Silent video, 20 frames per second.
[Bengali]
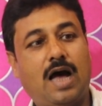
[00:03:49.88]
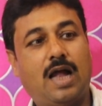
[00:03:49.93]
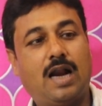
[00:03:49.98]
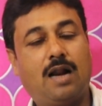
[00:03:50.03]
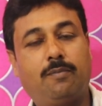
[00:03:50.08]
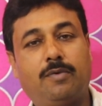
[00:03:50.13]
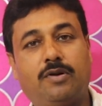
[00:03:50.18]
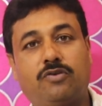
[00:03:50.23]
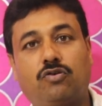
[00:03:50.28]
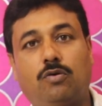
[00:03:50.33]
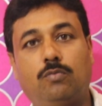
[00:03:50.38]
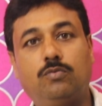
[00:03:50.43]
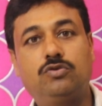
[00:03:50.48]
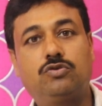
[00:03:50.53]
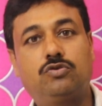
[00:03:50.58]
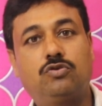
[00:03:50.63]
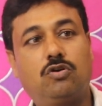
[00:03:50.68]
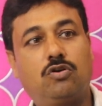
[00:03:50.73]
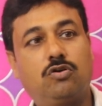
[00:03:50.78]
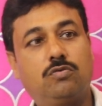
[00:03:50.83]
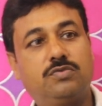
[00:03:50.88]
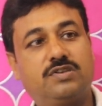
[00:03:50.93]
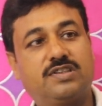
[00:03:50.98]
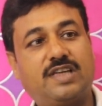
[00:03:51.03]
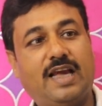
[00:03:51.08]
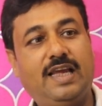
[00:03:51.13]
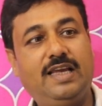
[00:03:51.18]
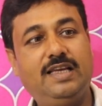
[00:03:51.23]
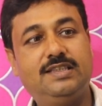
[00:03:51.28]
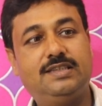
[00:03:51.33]
আর আমরা সমস্ত রকম
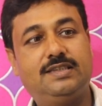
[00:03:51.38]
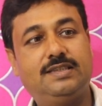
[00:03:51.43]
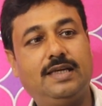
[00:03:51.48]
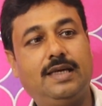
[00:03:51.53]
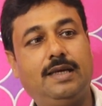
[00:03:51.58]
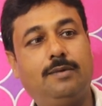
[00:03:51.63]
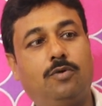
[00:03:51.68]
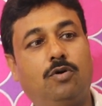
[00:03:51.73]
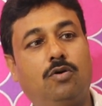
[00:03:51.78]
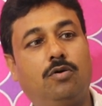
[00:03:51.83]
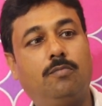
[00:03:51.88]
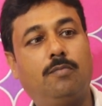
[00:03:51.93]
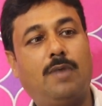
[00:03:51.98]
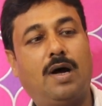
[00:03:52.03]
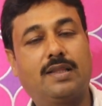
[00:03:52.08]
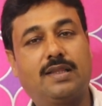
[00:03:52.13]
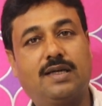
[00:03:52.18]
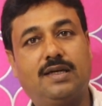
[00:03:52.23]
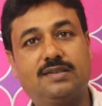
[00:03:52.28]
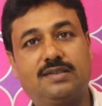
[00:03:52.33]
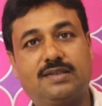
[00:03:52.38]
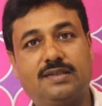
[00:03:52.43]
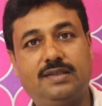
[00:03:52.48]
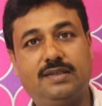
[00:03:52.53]
সাইজ এবং মাথা